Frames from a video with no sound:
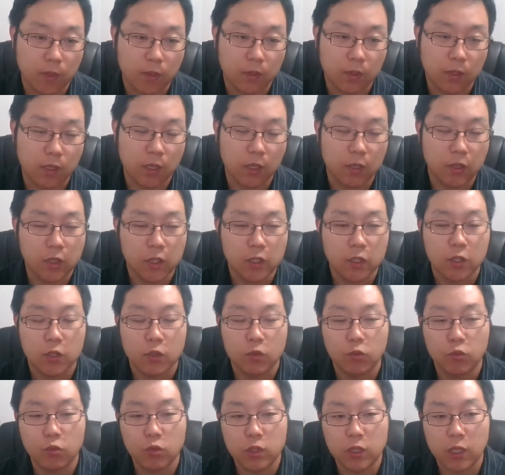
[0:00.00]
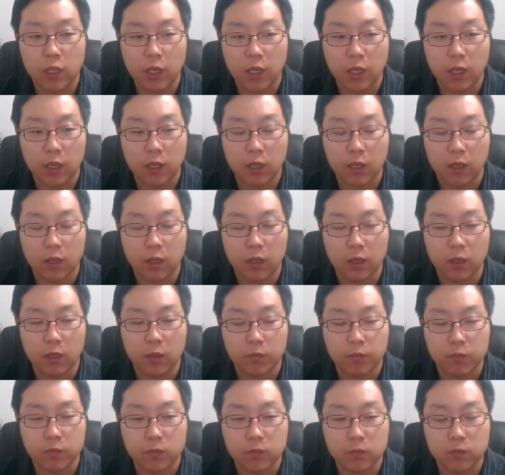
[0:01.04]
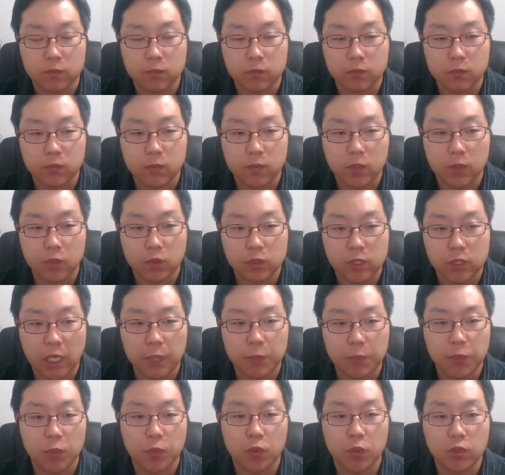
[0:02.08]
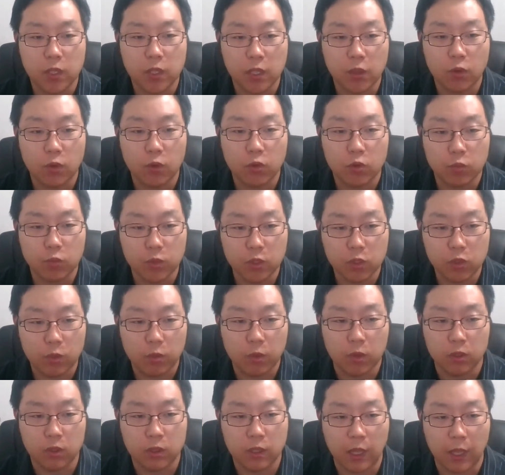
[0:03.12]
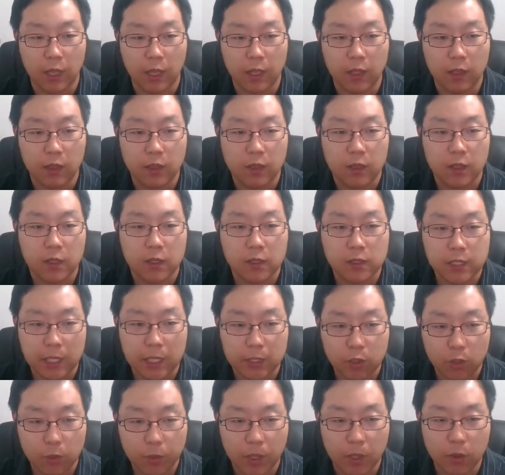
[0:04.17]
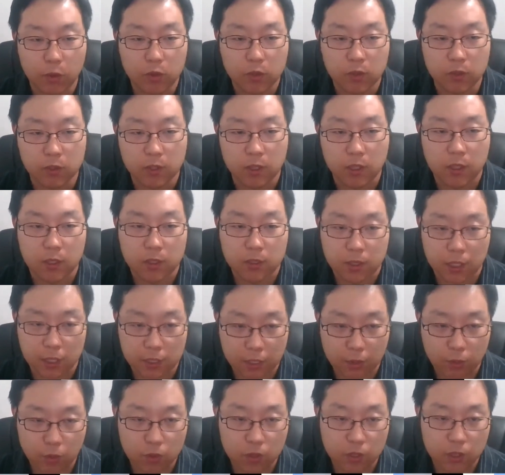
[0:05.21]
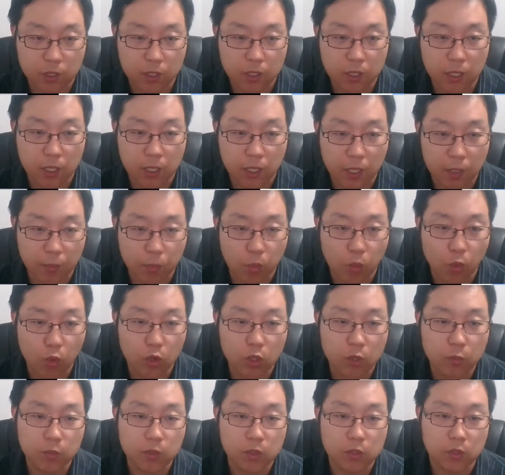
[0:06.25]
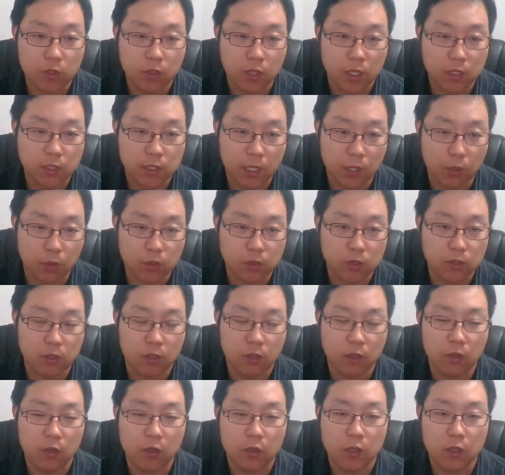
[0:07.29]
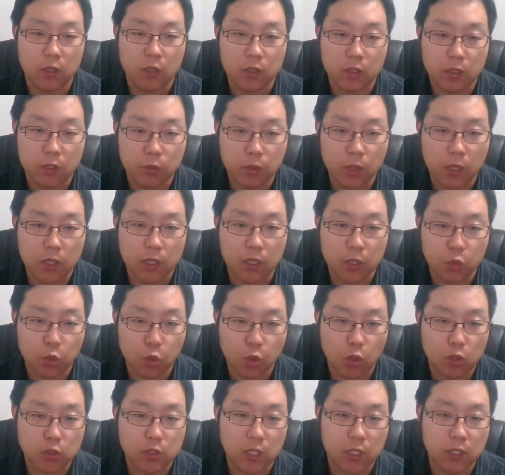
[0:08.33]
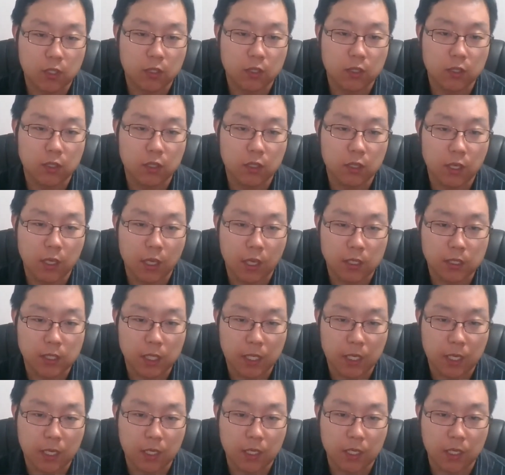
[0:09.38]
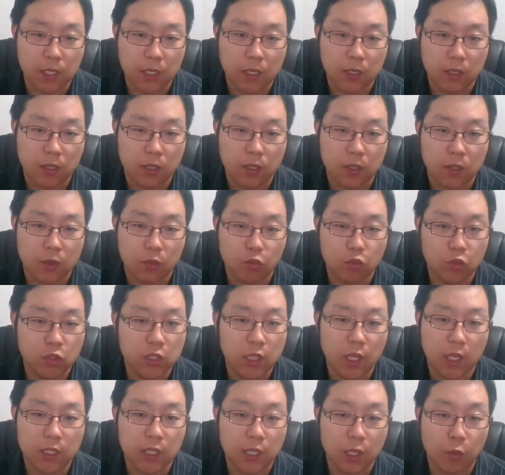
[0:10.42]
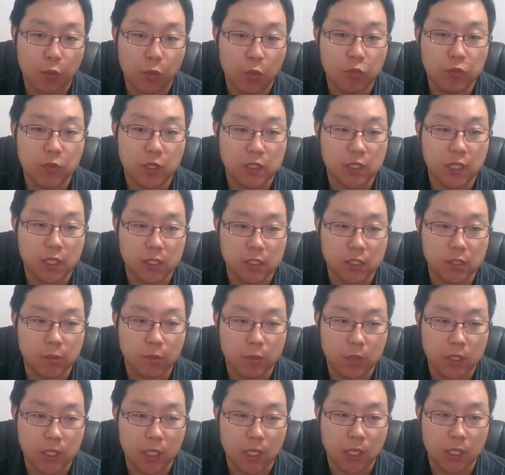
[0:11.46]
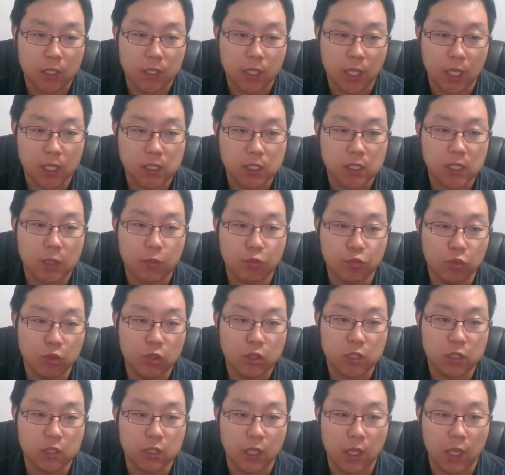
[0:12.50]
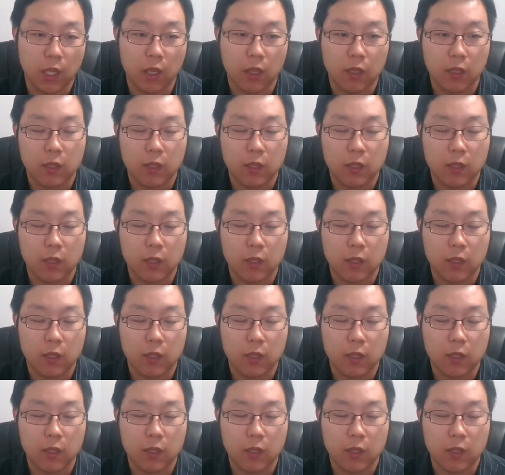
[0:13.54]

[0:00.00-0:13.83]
그러니까 우리가 어, 살펴본 내용으로 밀어볼 때 사도 바울은 데살로니가의 복음을 전한 자로서 그와 그의 동역자들의 사랑이 위대하다고 뽐내지 않습니다. 대신에 무엇이냐?